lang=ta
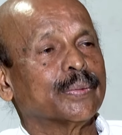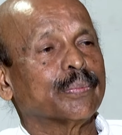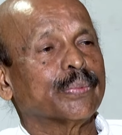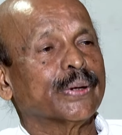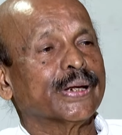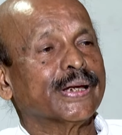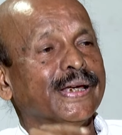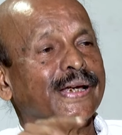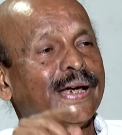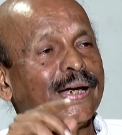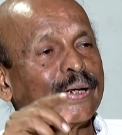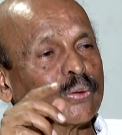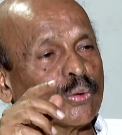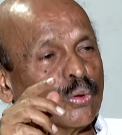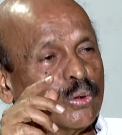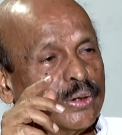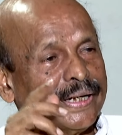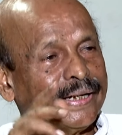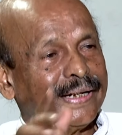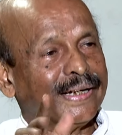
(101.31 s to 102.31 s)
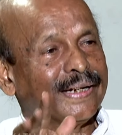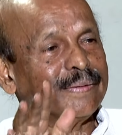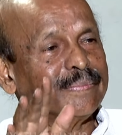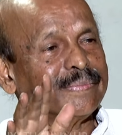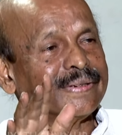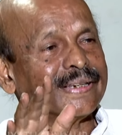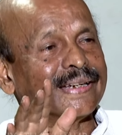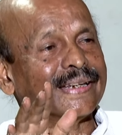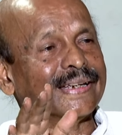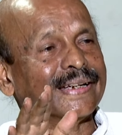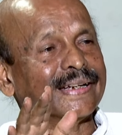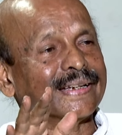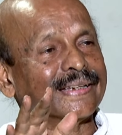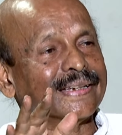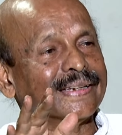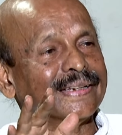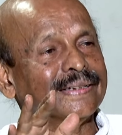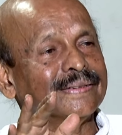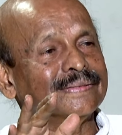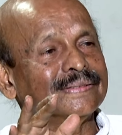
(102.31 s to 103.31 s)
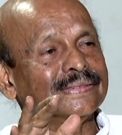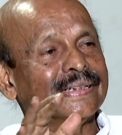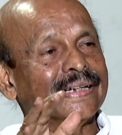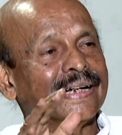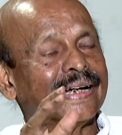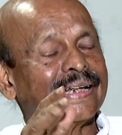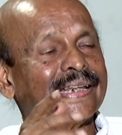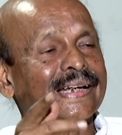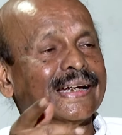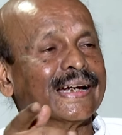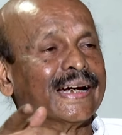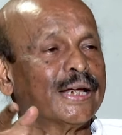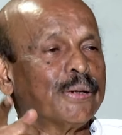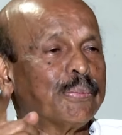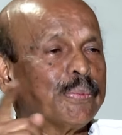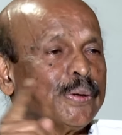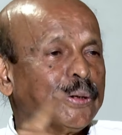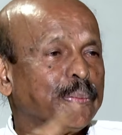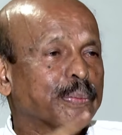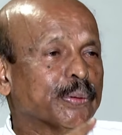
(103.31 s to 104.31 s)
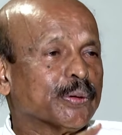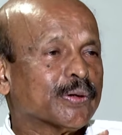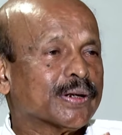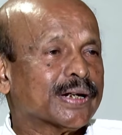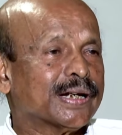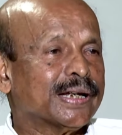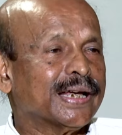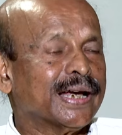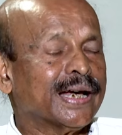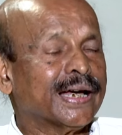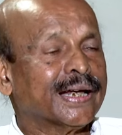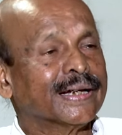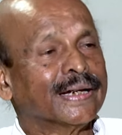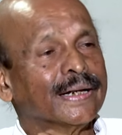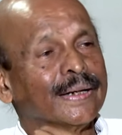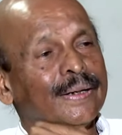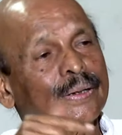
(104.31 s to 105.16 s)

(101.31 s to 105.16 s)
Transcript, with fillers: பெரியார் கொள்கைகளும் தெரியாது அதை கடைபிடிப்பவர்கள் யார்